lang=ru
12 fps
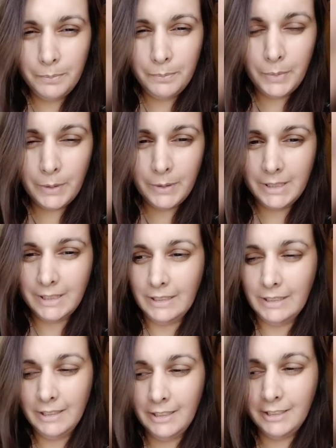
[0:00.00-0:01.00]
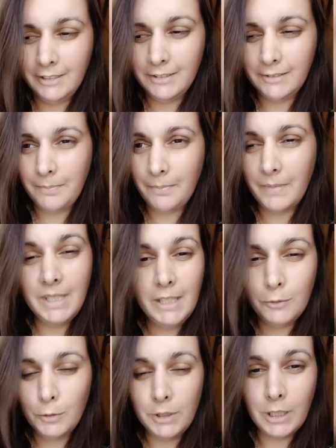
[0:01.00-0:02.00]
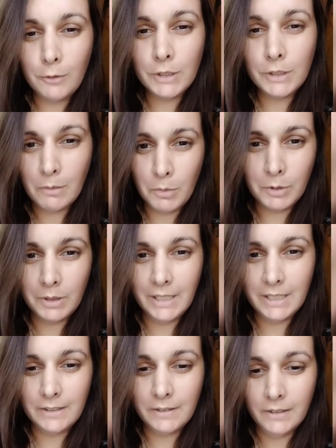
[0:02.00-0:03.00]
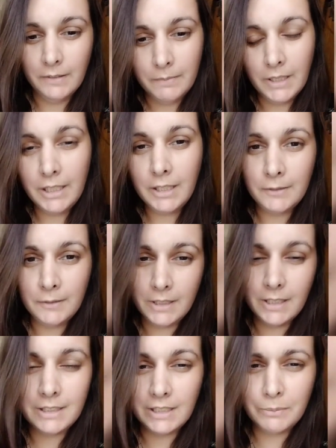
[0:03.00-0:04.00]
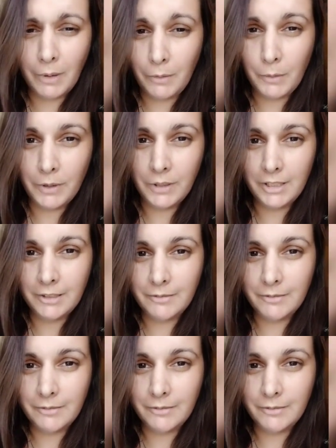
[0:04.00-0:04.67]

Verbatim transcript: просто нету никакой свободы действия. А так оно как-то спокойней.